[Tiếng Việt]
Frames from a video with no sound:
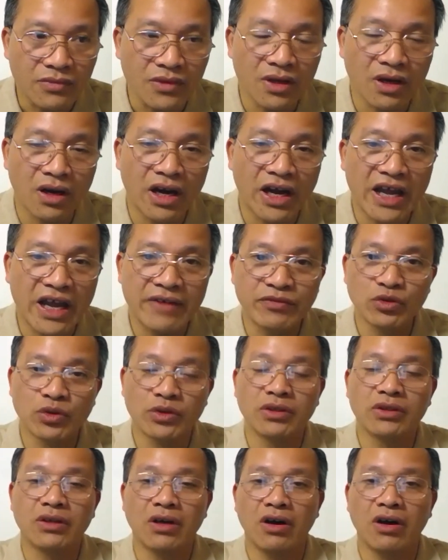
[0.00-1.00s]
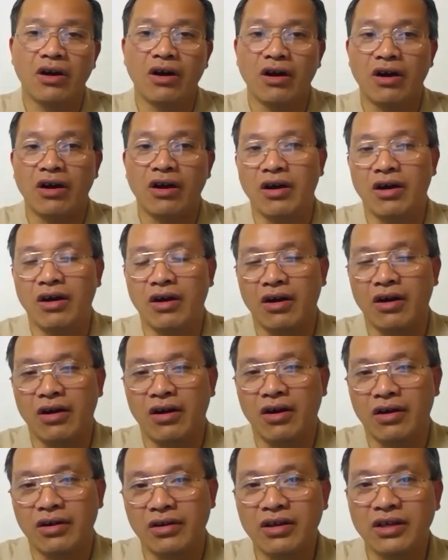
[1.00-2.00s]
uh, họ họ họ
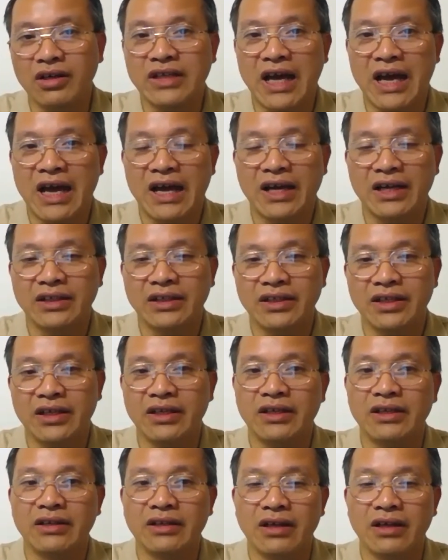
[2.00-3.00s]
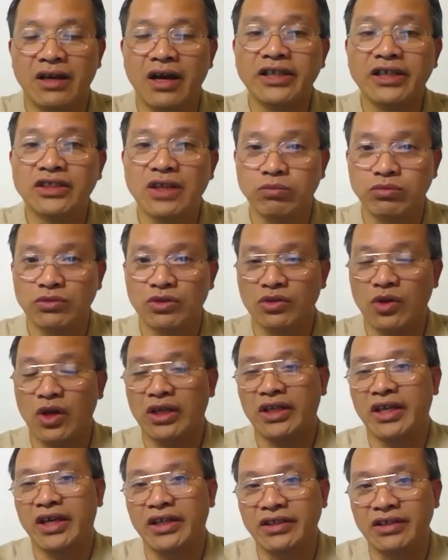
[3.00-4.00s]
họ đưa ra thì gây sốc cho toàn
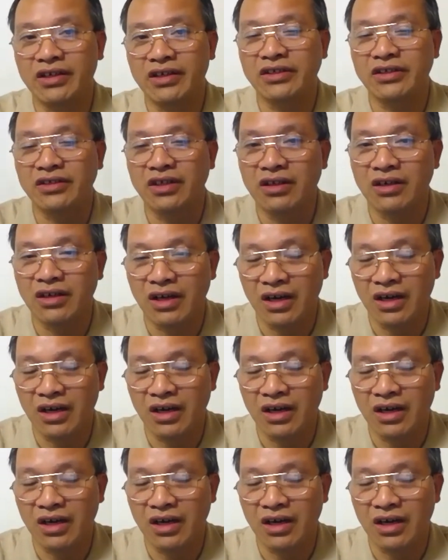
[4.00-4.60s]
thể những người dân ở,